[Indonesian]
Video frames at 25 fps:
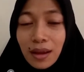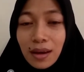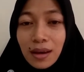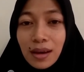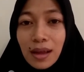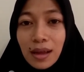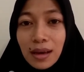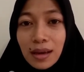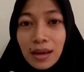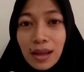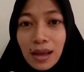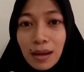
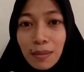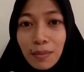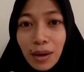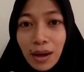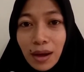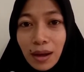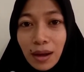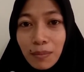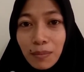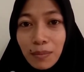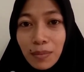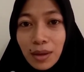dan dia
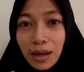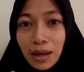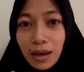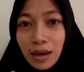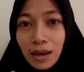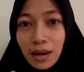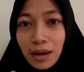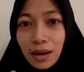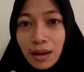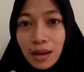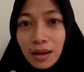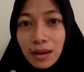mengambil
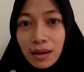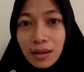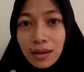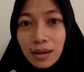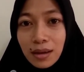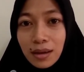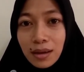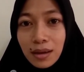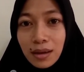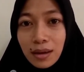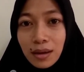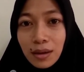
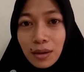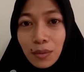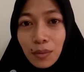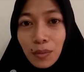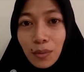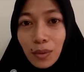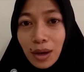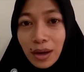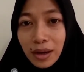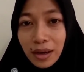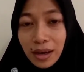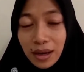uh,
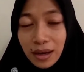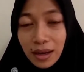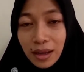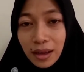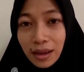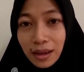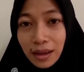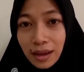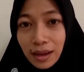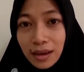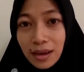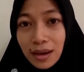uang
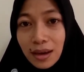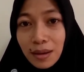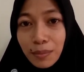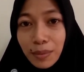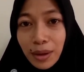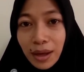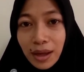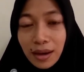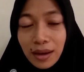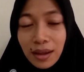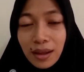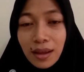neneknya di
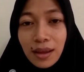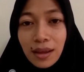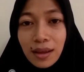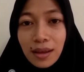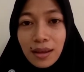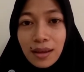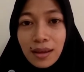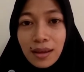lemari